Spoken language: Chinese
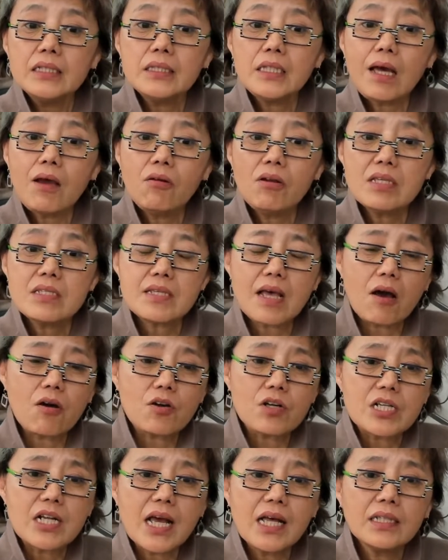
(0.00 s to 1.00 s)
到了
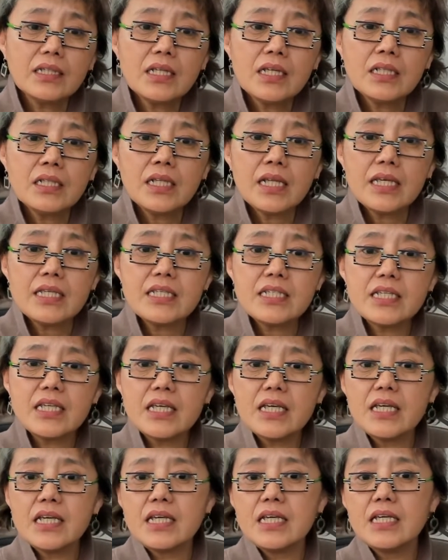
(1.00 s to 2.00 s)
早上呢，那
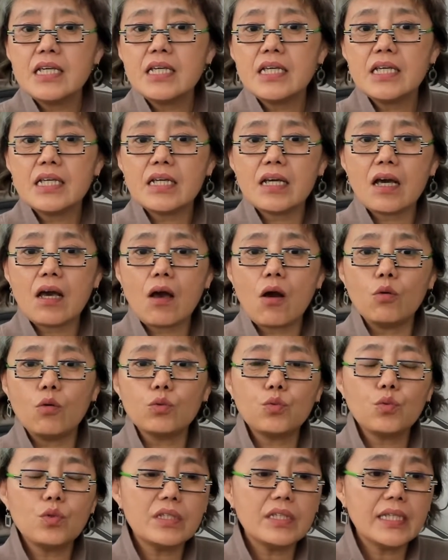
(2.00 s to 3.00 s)
些好
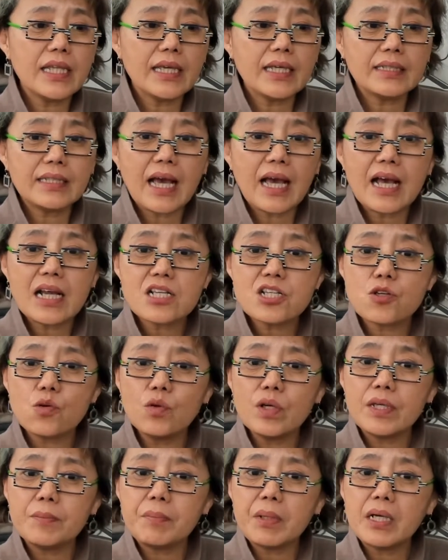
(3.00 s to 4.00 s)
多那个他
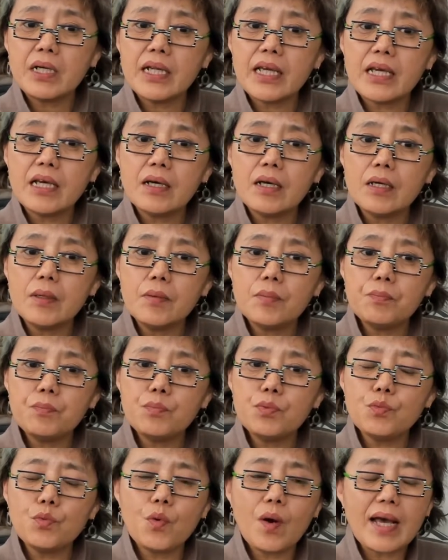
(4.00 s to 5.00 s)
手里边那个
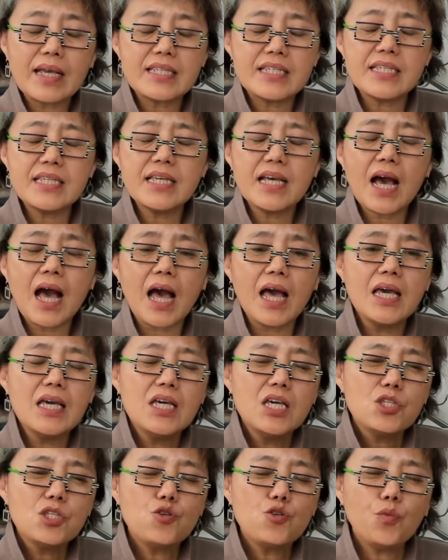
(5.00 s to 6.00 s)
步话机啊，
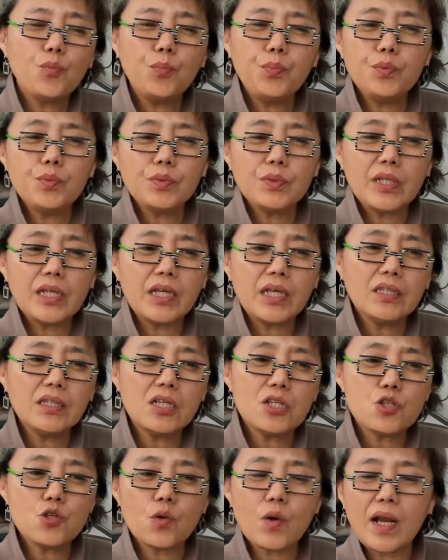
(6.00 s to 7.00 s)
就不停
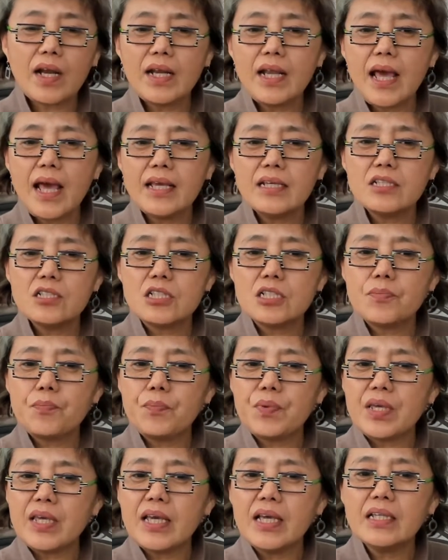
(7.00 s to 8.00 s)
的传来是
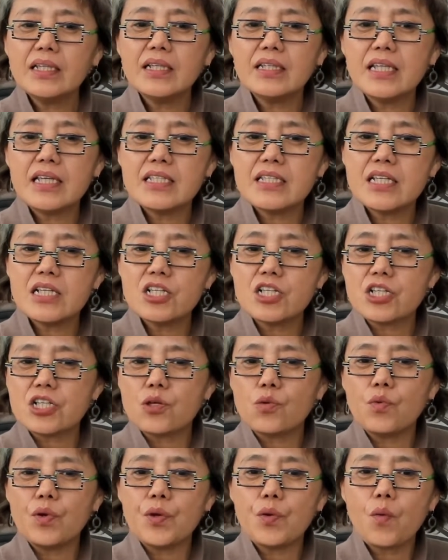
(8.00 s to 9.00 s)
别的那些指
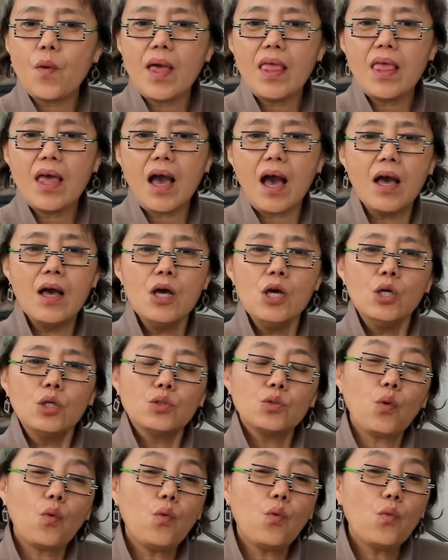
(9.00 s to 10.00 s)
挥官啊。
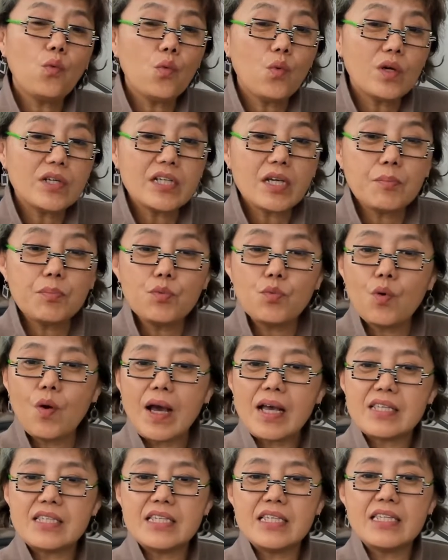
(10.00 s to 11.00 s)
通过这个步
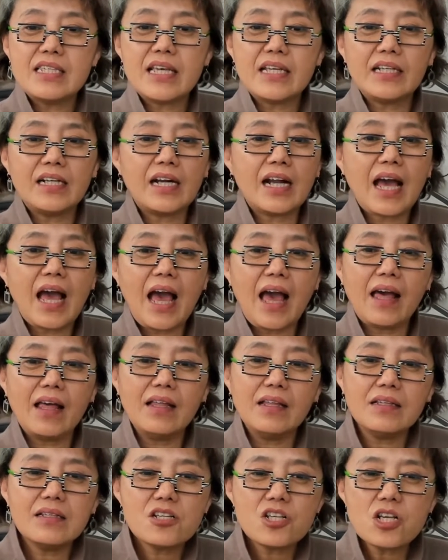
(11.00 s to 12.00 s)
话机在那儿
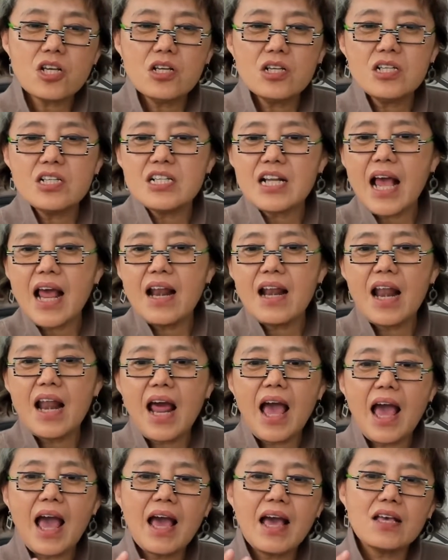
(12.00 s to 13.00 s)
喊圣战
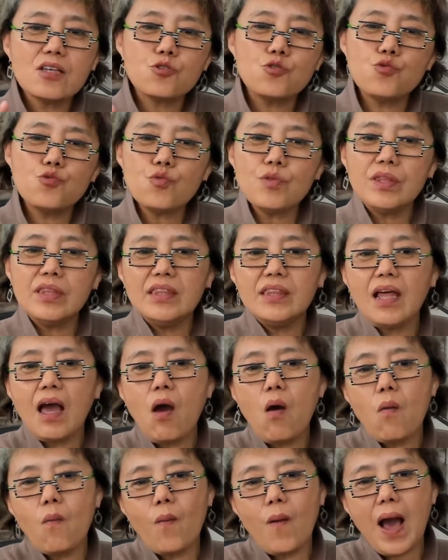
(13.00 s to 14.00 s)
啦，殉道
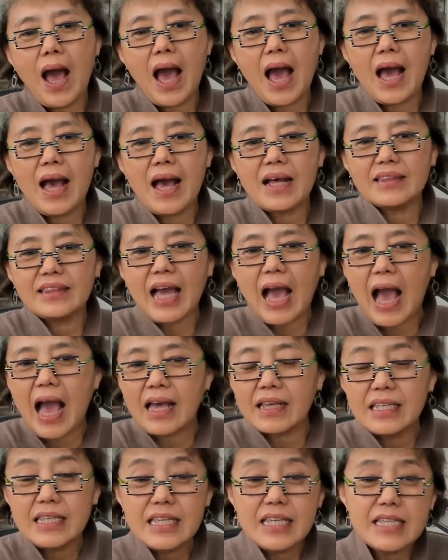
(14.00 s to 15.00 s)
啊，
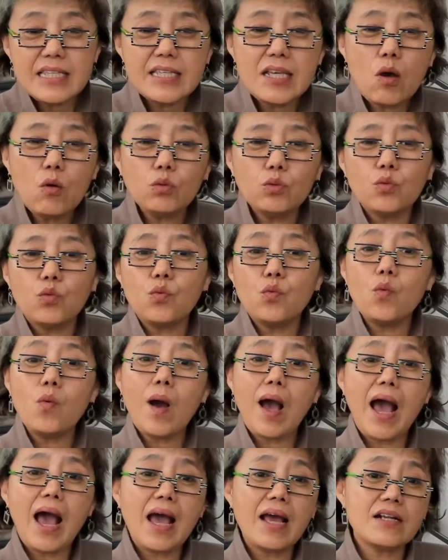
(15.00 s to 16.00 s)
打异教徒
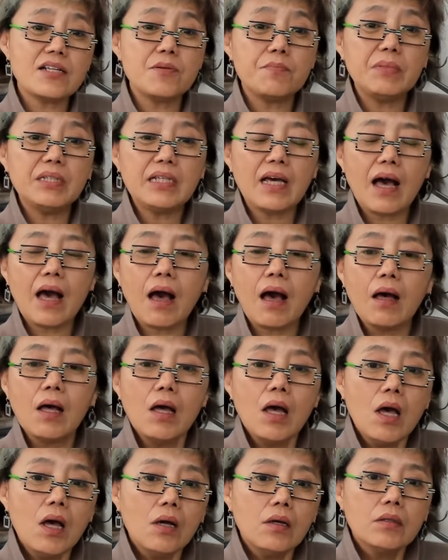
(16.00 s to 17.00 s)
啊什么的啊，
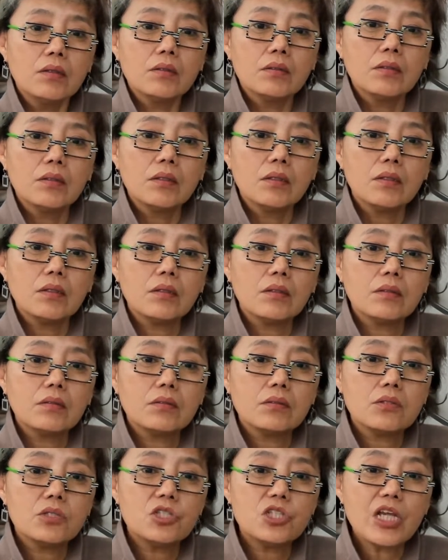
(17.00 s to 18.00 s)

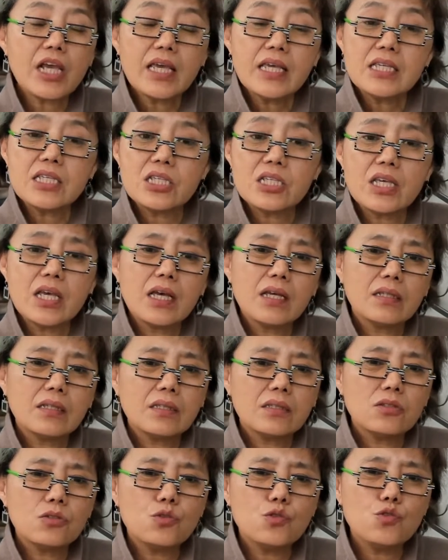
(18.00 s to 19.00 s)
这
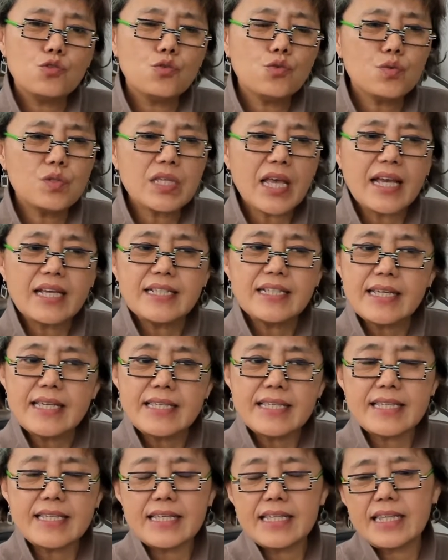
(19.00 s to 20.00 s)
些就在这
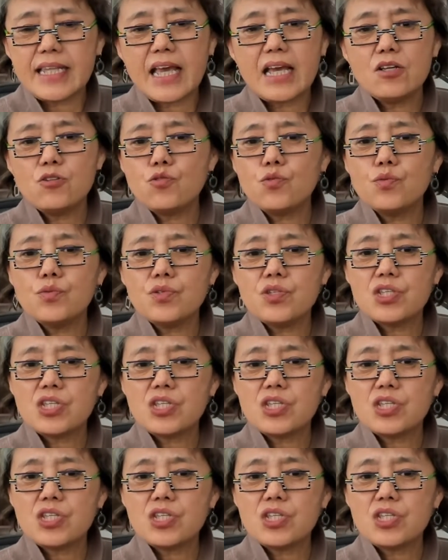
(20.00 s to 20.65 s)
几年中，